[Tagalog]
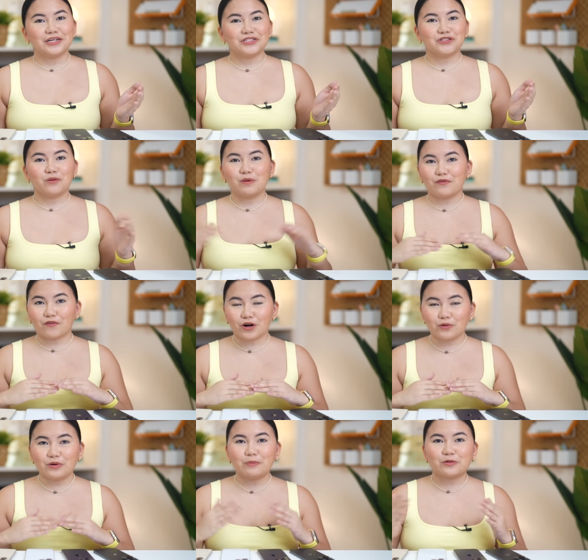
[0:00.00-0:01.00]
So
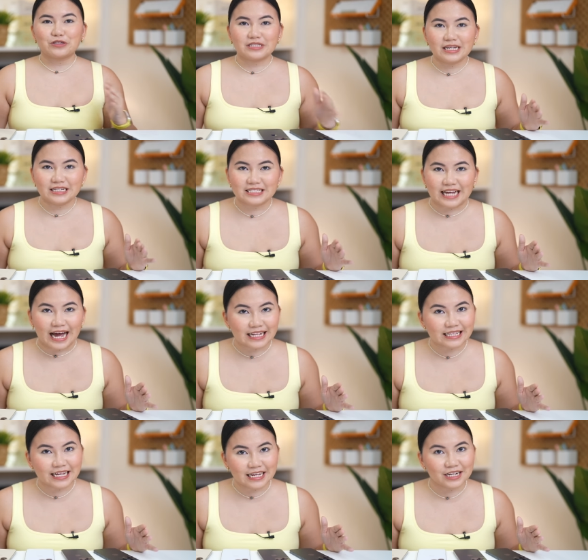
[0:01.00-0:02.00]
before we proceed
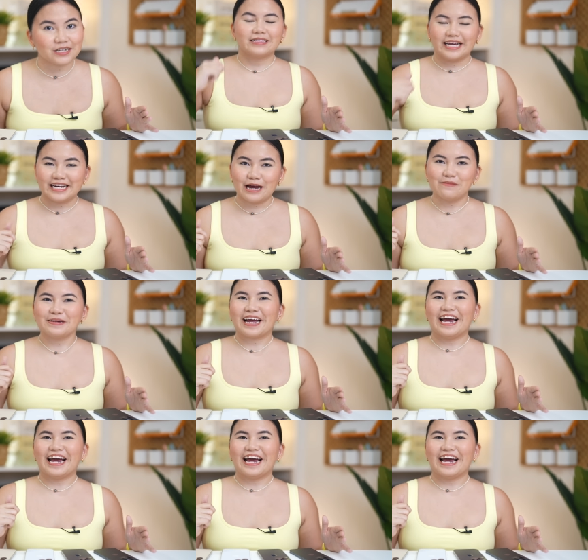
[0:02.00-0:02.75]
sa ating dynamic